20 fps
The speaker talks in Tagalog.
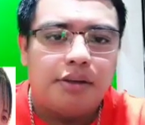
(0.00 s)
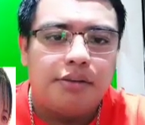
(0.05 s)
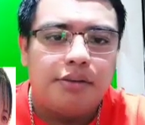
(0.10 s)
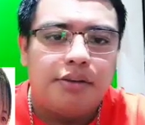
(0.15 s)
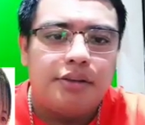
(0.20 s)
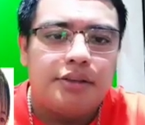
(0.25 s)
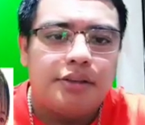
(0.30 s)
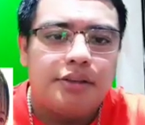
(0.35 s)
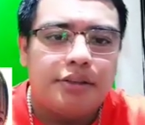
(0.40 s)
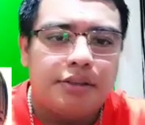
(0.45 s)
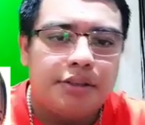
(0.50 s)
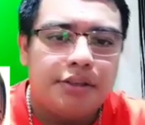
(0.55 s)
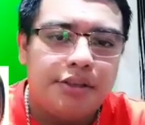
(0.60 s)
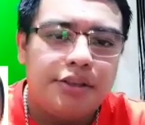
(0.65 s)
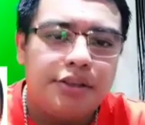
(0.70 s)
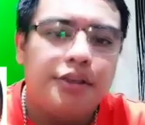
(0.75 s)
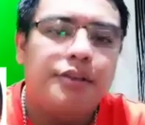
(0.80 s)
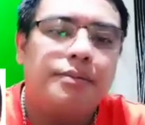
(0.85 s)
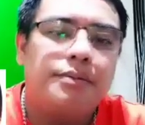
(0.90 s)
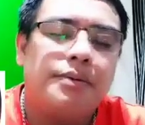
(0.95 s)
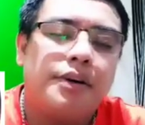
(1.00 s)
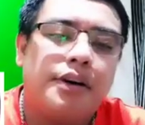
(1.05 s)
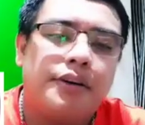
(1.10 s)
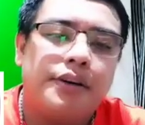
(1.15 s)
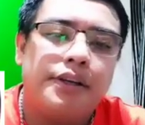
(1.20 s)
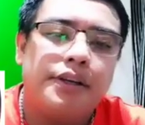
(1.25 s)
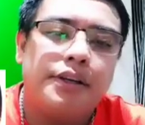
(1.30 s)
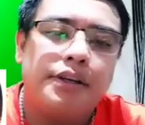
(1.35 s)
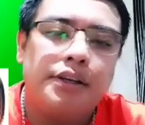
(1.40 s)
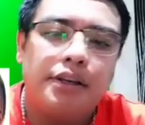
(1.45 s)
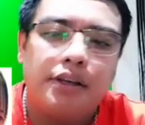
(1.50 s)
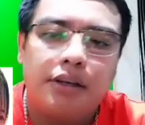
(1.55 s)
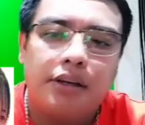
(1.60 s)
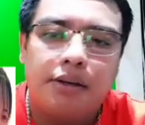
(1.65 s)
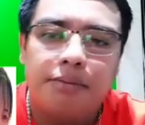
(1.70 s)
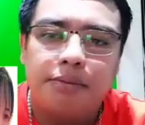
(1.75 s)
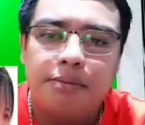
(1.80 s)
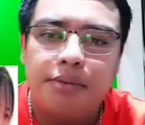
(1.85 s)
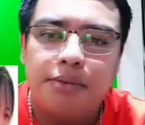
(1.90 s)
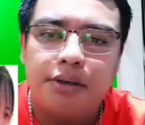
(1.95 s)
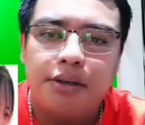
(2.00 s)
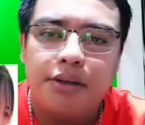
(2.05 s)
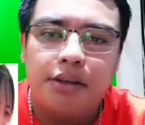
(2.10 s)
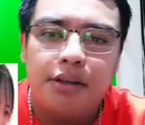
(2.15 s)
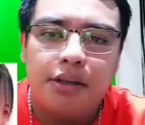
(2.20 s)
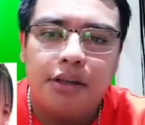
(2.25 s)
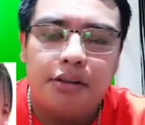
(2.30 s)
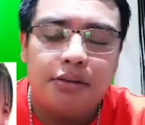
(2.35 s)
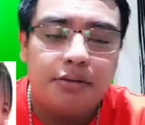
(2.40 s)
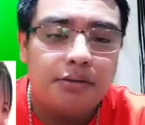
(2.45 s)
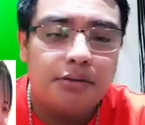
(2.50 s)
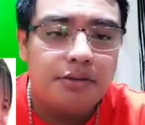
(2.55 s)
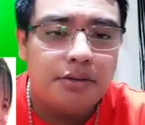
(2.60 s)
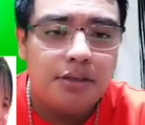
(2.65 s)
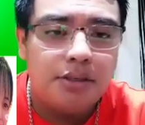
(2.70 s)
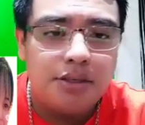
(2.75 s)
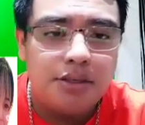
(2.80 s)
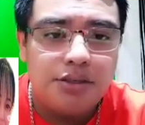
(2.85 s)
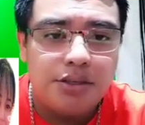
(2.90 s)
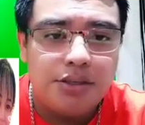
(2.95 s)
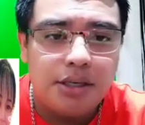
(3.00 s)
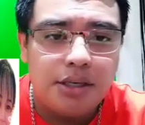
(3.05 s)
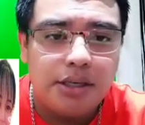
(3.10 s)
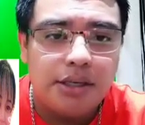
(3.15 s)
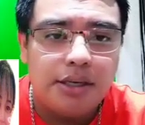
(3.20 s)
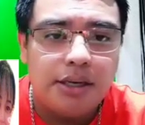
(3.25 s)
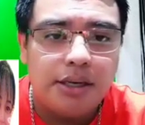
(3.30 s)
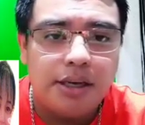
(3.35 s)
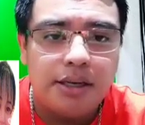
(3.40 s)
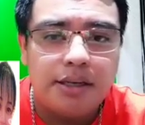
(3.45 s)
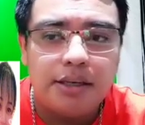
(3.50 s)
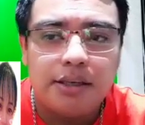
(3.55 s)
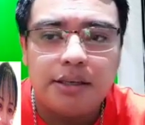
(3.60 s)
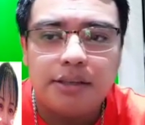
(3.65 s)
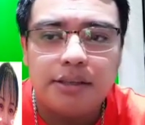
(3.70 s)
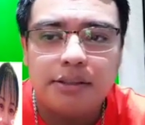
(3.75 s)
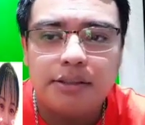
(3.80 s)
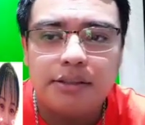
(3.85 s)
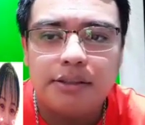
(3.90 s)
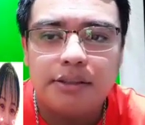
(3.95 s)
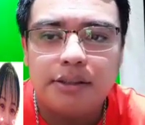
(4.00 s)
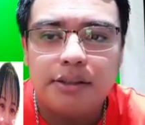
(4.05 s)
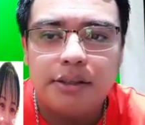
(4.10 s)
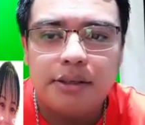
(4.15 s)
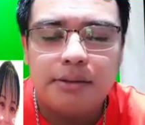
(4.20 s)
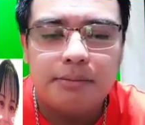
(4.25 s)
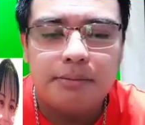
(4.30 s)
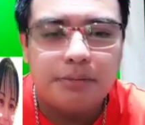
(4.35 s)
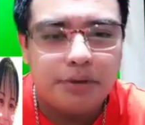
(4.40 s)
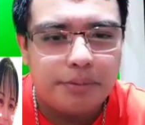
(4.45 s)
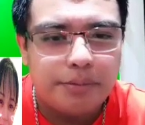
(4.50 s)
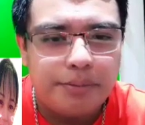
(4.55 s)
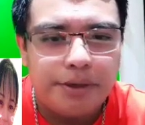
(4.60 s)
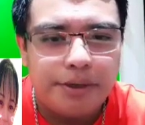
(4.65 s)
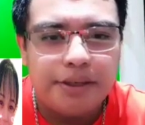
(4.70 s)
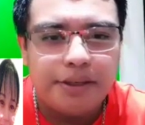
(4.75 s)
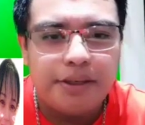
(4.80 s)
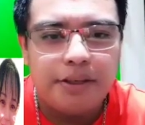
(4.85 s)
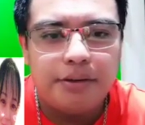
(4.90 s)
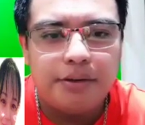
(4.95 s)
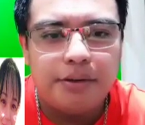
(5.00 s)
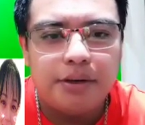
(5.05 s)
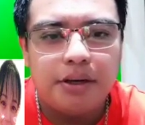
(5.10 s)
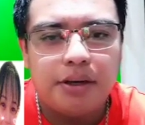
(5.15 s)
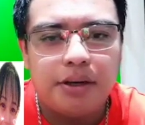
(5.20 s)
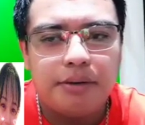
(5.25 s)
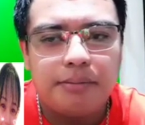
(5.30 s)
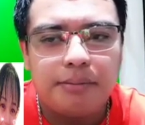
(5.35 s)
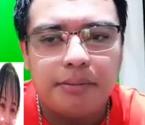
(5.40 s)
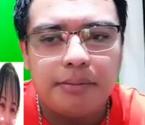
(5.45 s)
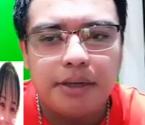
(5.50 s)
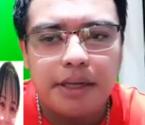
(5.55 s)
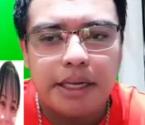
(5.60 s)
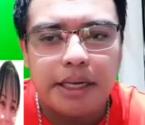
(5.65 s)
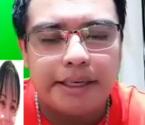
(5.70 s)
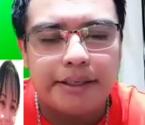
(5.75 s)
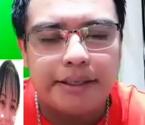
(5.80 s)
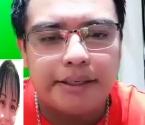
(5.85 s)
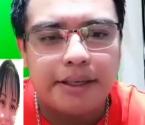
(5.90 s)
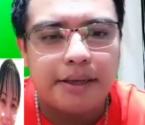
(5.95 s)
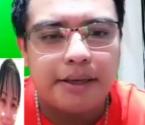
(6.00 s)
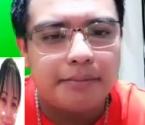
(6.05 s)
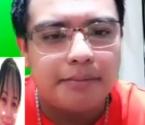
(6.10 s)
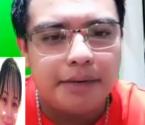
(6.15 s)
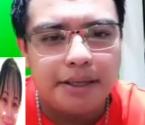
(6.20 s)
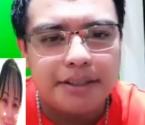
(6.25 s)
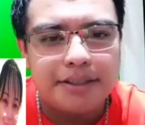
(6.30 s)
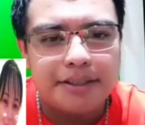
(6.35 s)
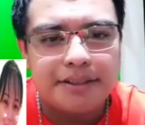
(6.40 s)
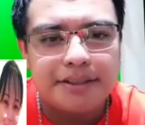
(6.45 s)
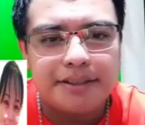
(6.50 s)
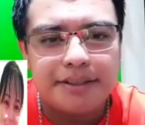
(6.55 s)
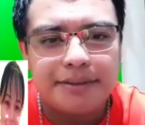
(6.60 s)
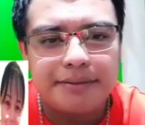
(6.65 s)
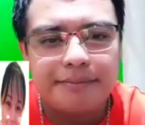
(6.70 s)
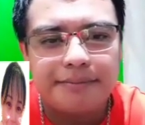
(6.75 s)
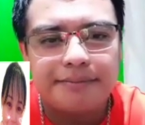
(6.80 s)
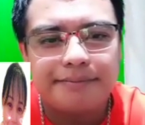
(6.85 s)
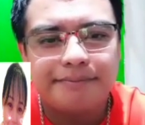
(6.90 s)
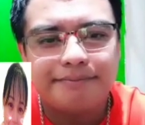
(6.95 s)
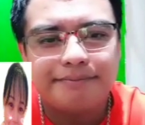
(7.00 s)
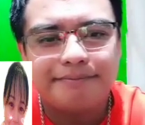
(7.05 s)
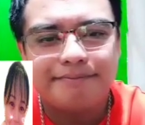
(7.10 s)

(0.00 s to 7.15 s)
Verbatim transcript: Hello, this is DJ Barry. Happy birthday to DJ Liana more birthday to come, and God bless.